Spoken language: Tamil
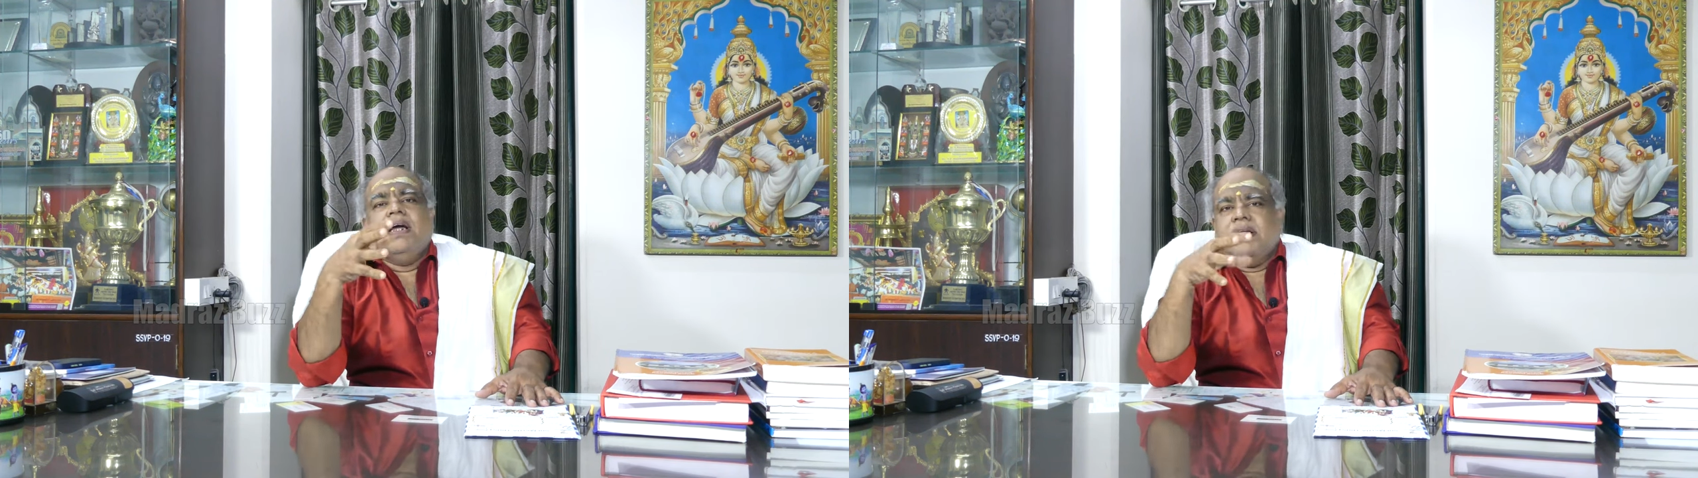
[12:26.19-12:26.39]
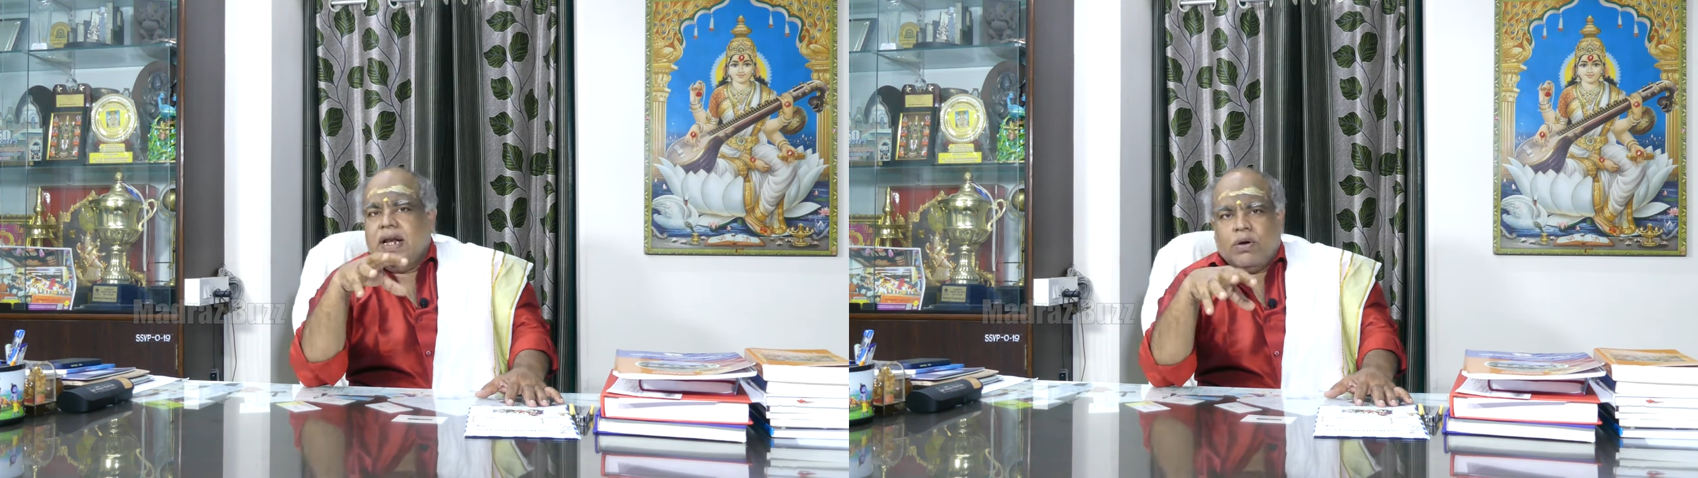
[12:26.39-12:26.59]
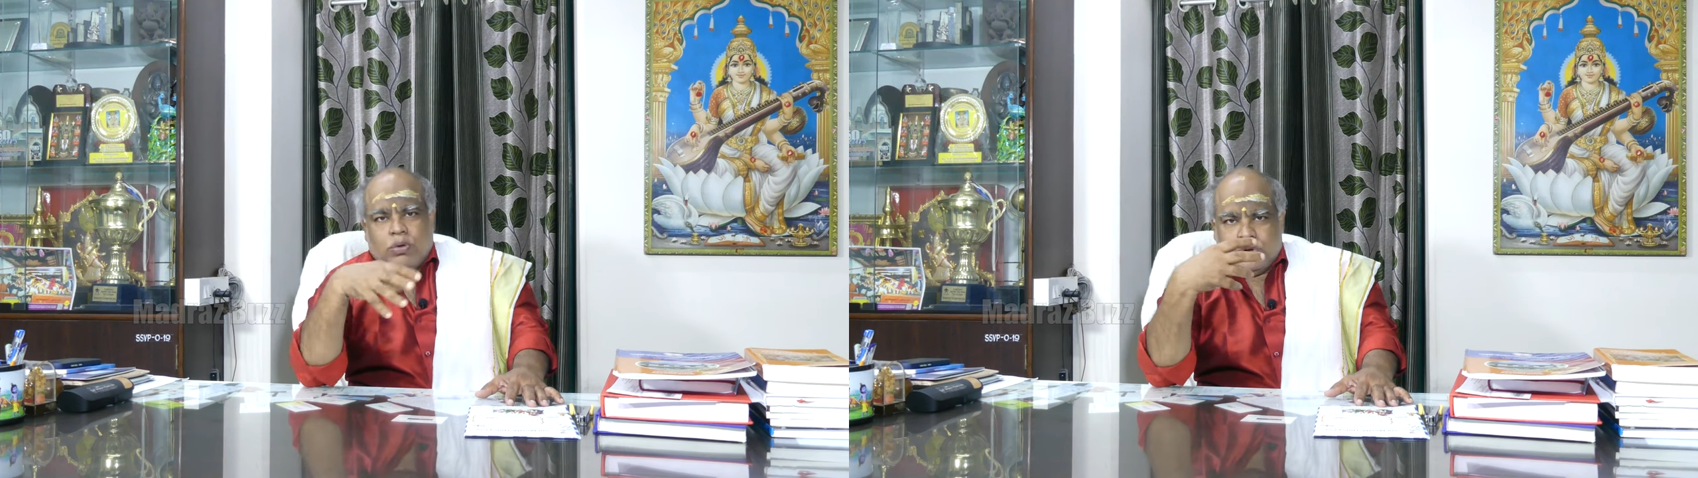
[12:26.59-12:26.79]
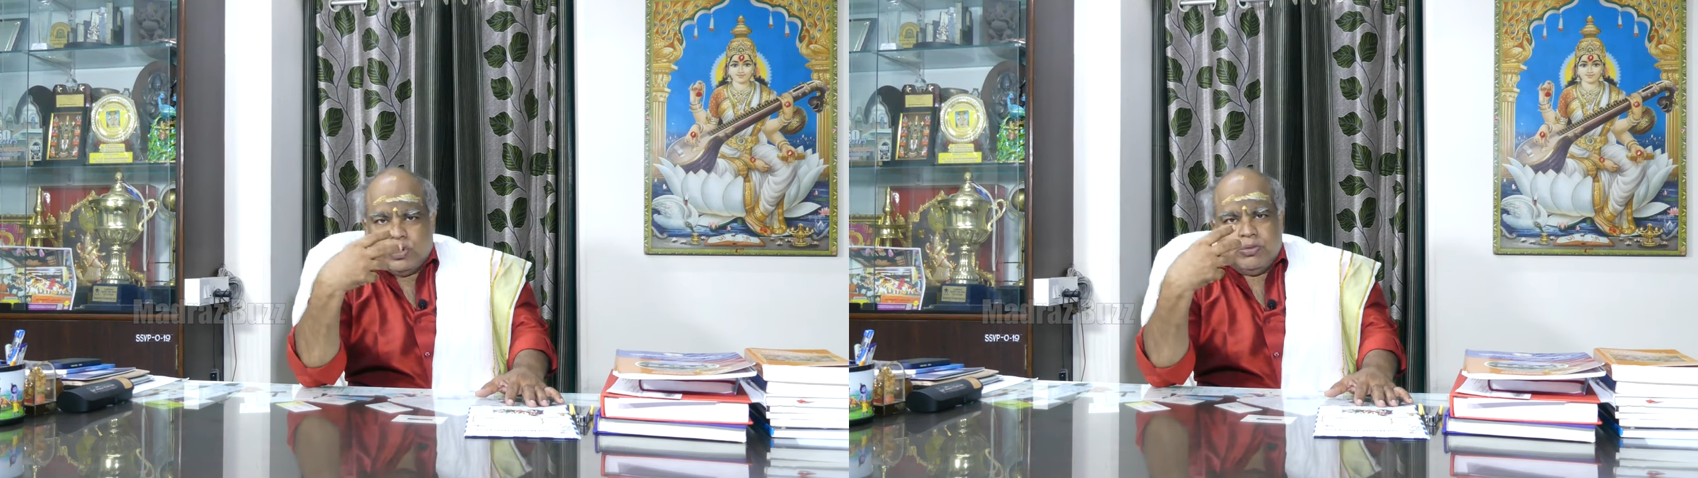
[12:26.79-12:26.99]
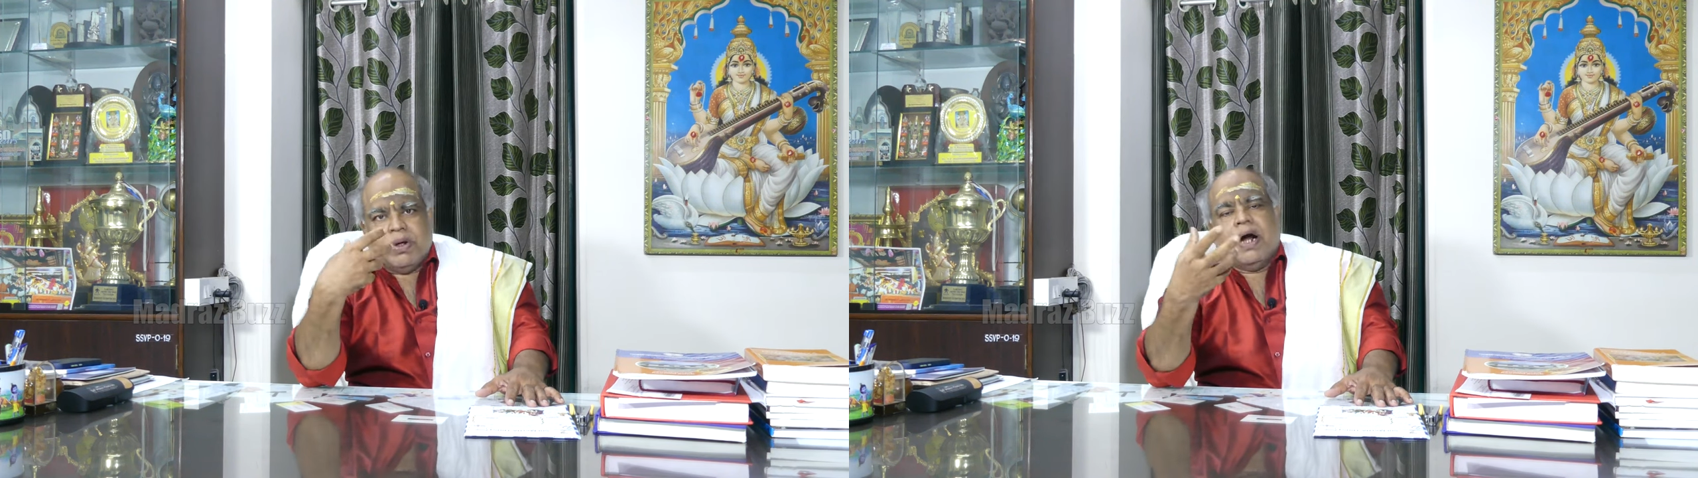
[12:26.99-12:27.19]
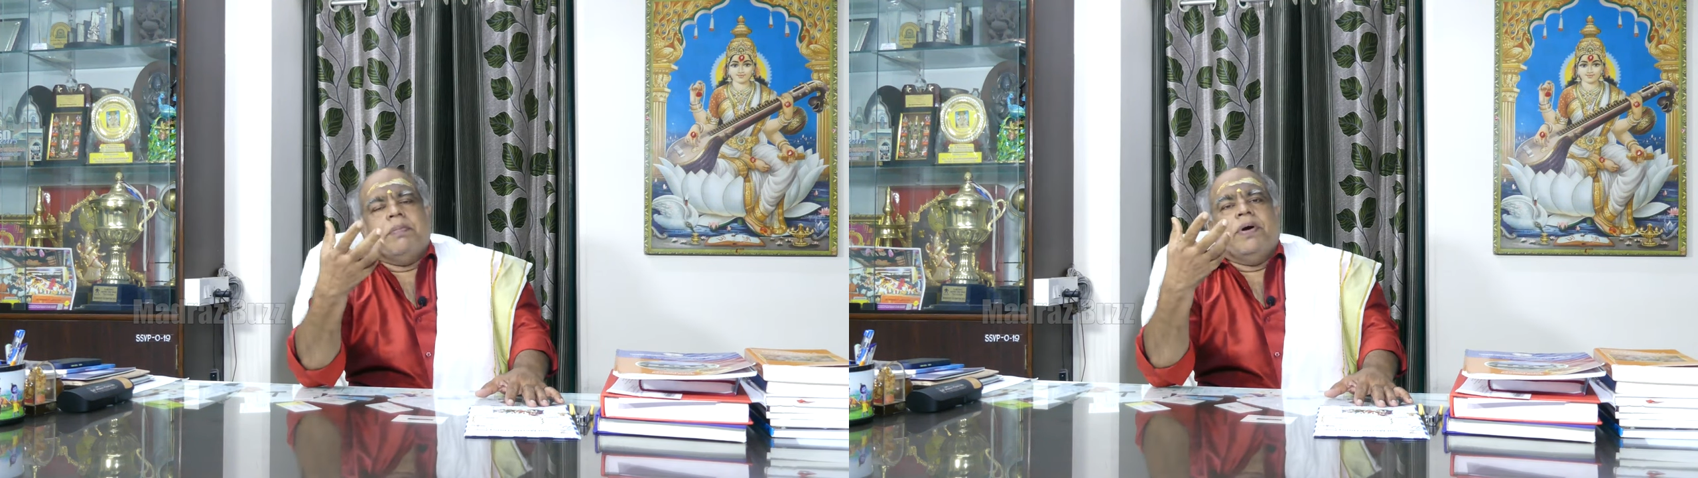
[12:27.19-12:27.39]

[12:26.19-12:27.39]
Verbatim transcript: இதெல்லாம் கொஞ்சம் கொஞ்சமாக ஆட்